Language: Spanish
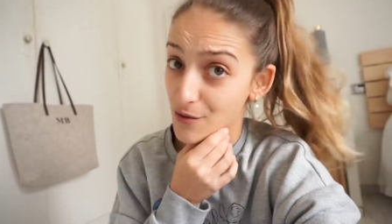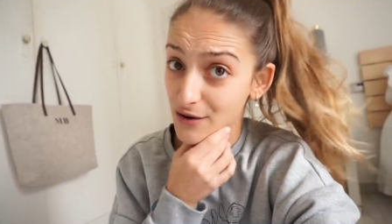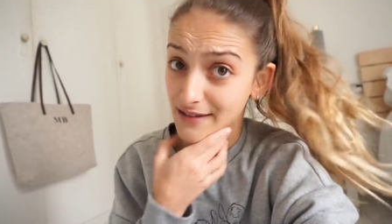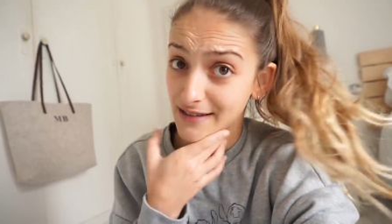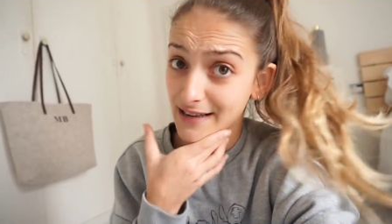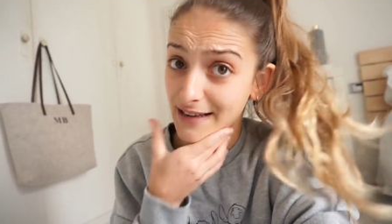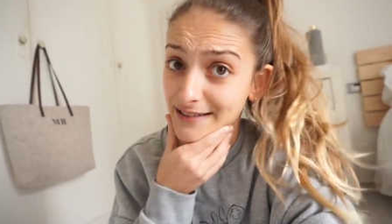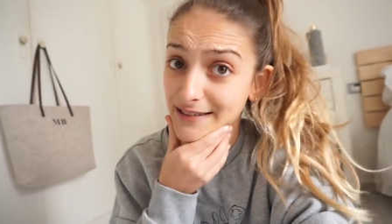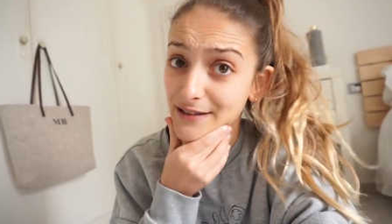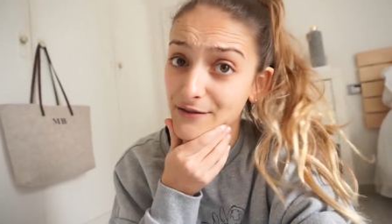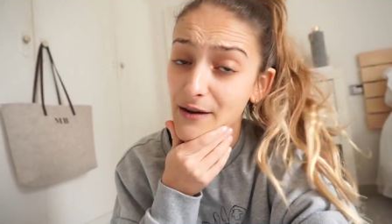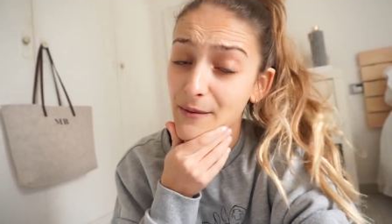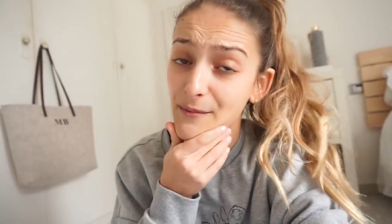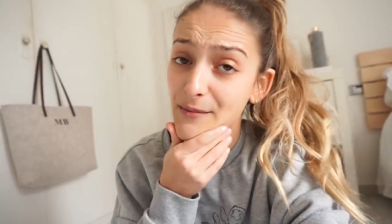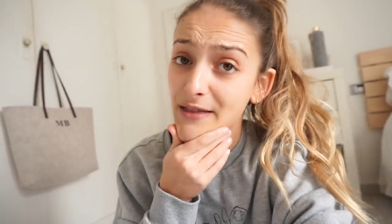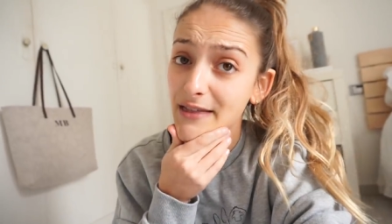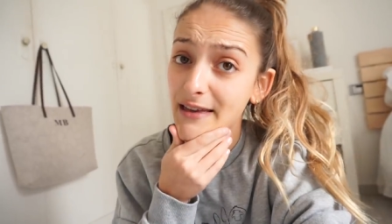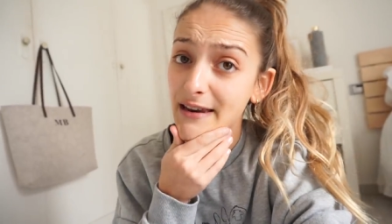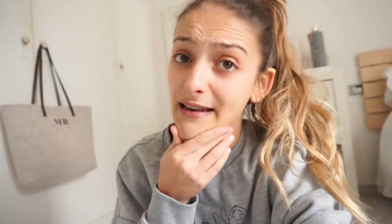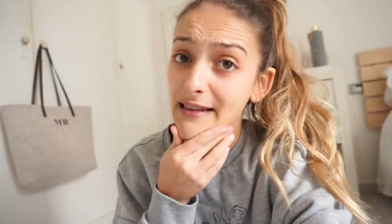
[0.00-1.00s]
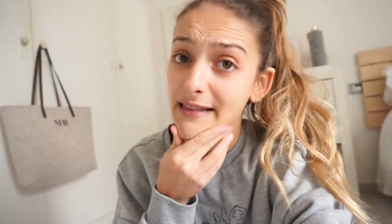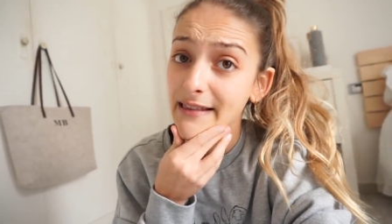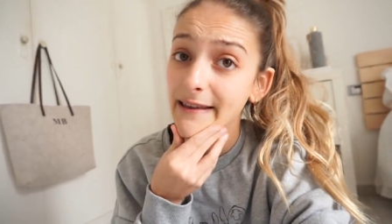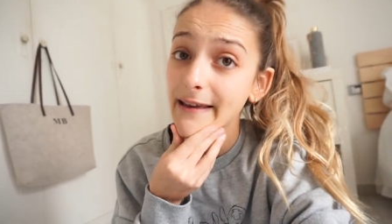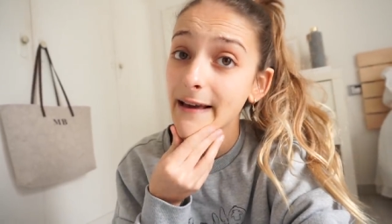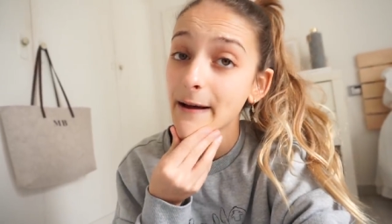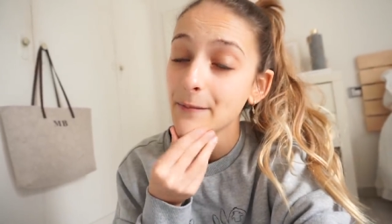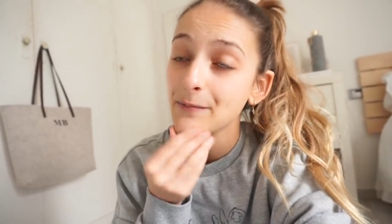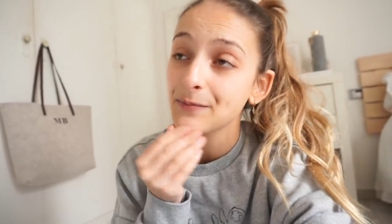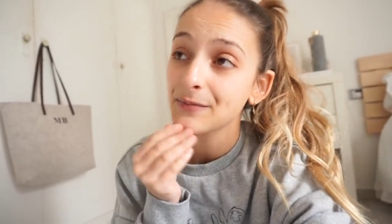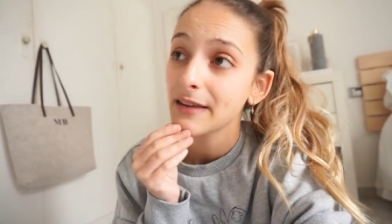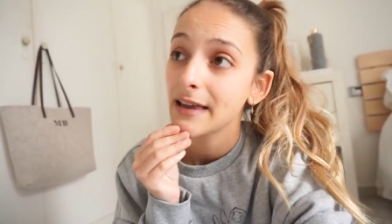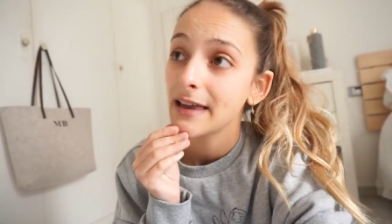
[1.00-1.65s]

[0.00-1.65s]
pues así voy a empezar el día.